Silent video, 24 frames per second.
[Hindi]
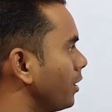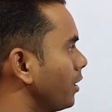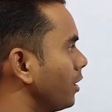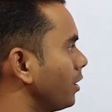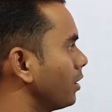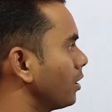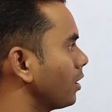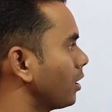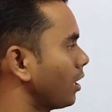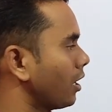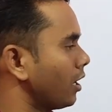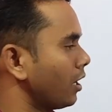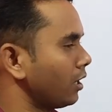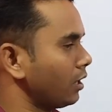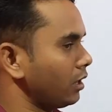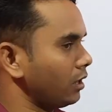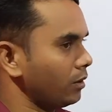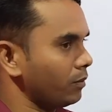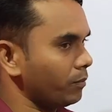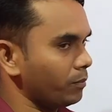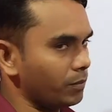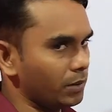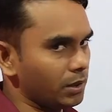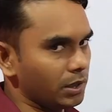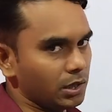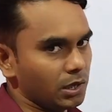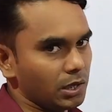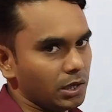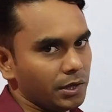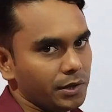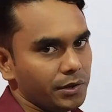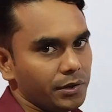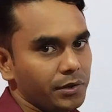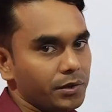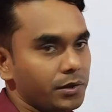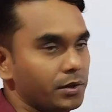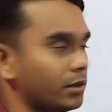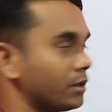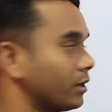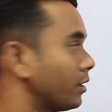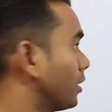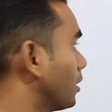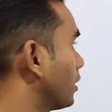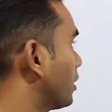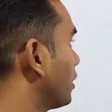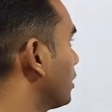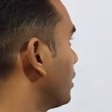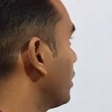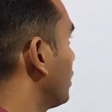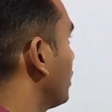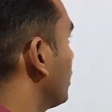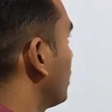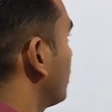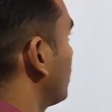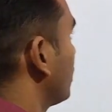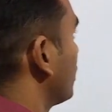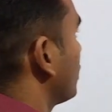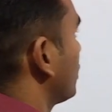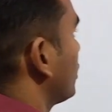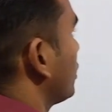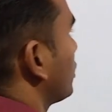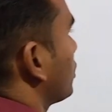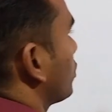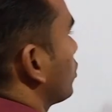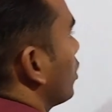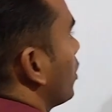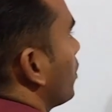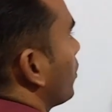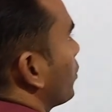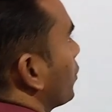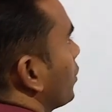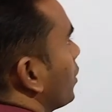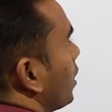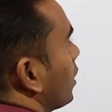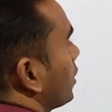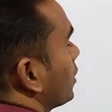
एन आर पिल्लई ठीक इतने चीज़ को आपको